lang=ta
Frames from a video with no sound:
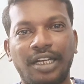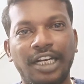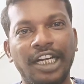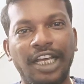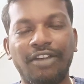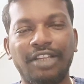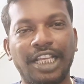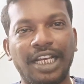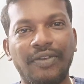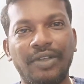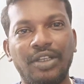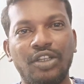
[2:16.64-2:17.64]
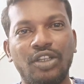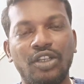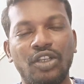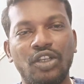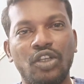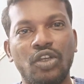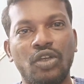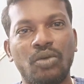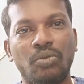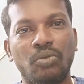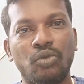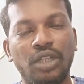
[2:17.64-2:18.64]
ரெண்டாவது கேள்வி
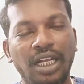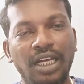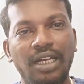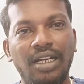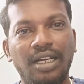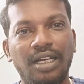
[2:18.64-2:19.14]
முதல்